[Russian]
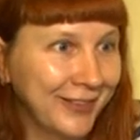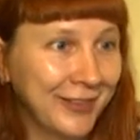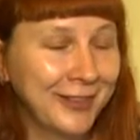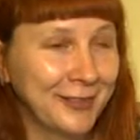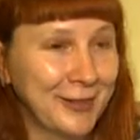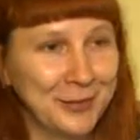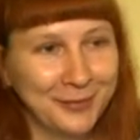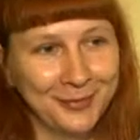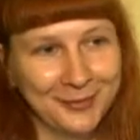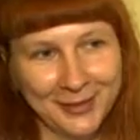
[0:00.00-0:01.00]
Это все
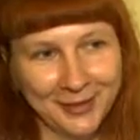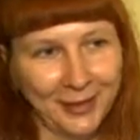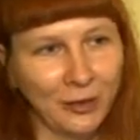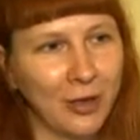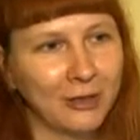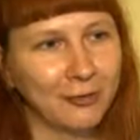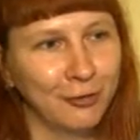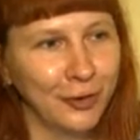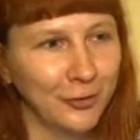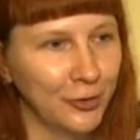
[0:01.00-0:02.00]
было, оно как-то
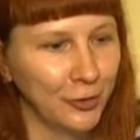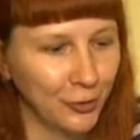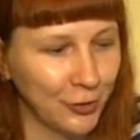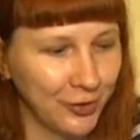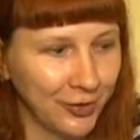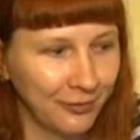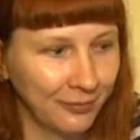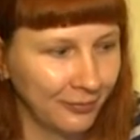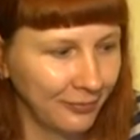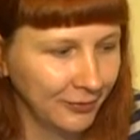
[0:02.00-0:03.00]
фоном идет, то есть
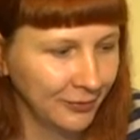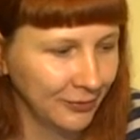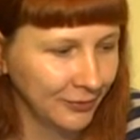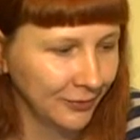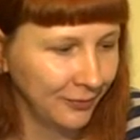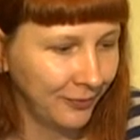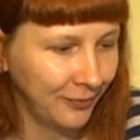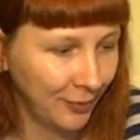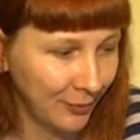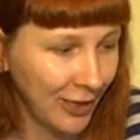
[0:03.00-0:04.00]

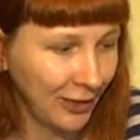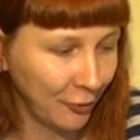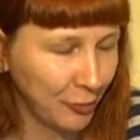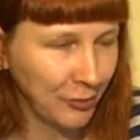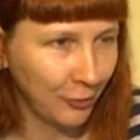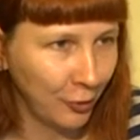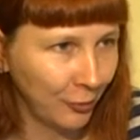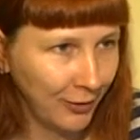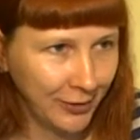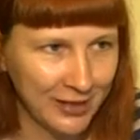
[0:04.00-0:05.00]
для меня это, в общем,
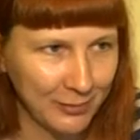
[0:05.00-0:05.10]
хобби, это не